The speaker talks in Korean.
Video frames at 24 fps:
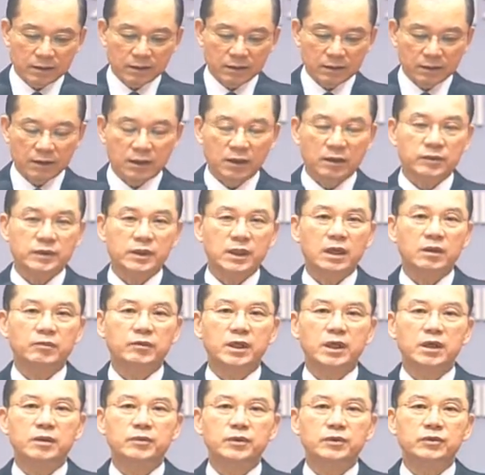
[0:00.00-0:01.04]
그러면서
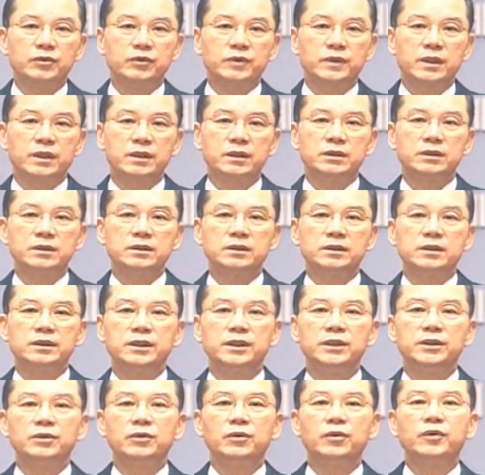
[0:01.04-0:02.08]
아브라함은 우선
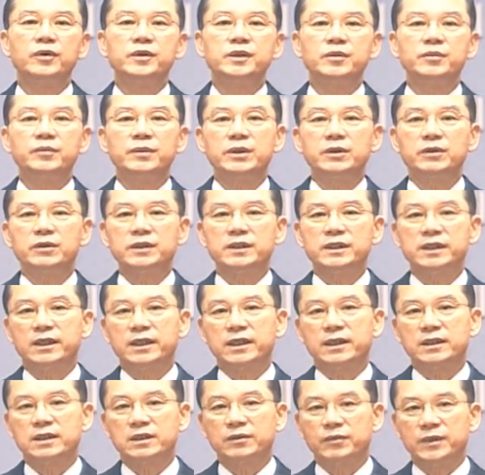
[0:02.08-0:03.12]
의인 50명으로
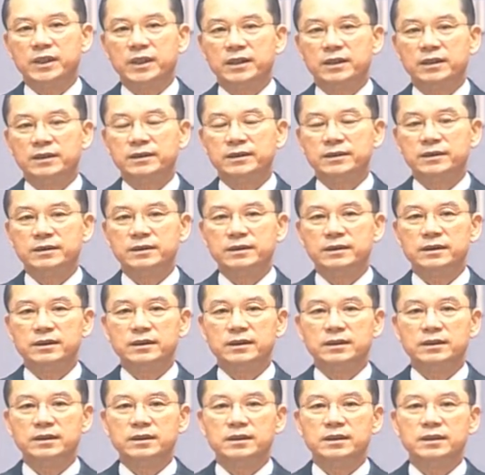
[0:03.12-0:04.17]
시작했습니다.
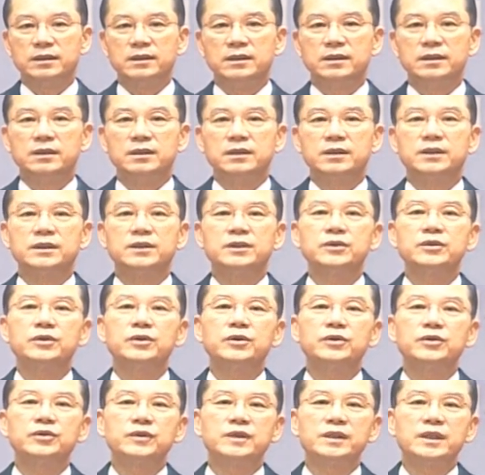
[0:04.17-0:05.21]
그
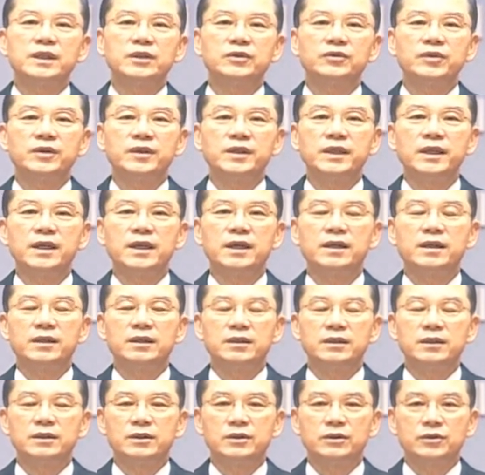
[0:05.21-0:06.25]
정도 숫자는 되어야
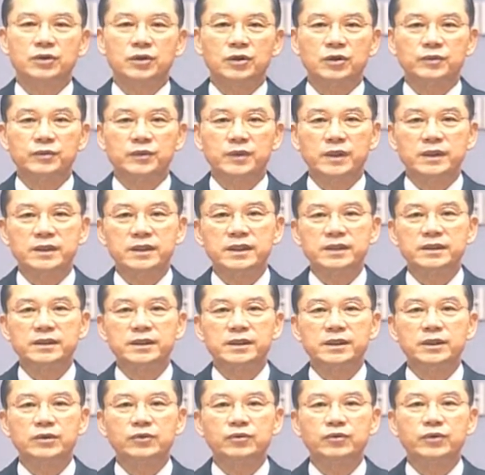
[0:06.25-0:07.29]
소돔성
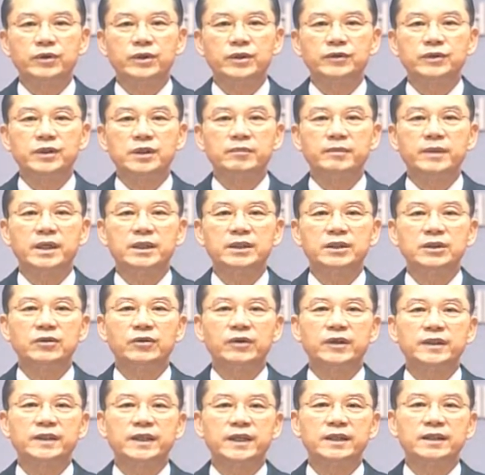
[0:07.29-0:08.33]
전체를 구원해 주실 만한
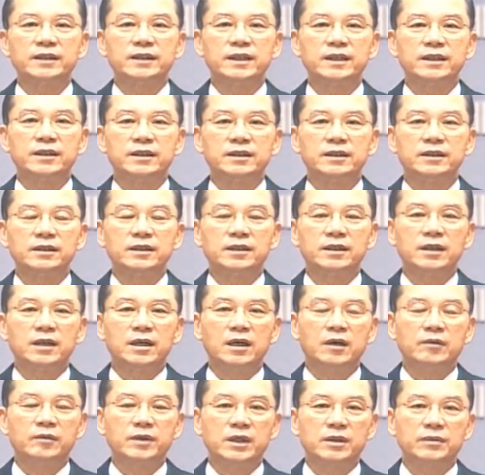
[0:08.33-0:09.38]
이유가 되겠다는
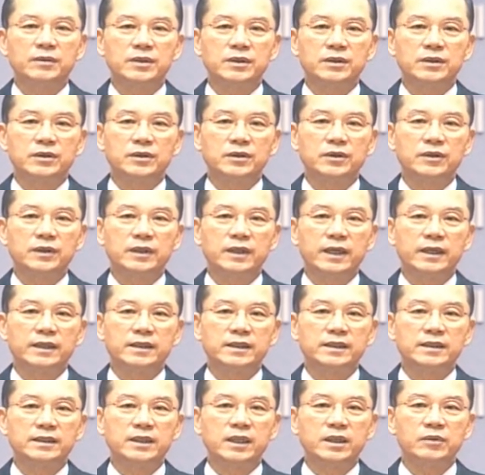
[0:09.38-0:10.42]
아브라함 스스로의
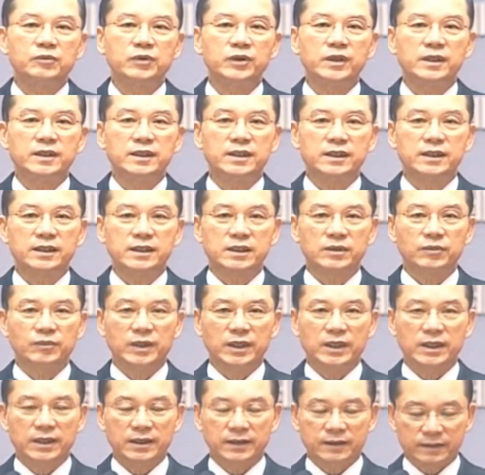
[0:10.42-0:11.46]
계산 때문이었을 것입니다.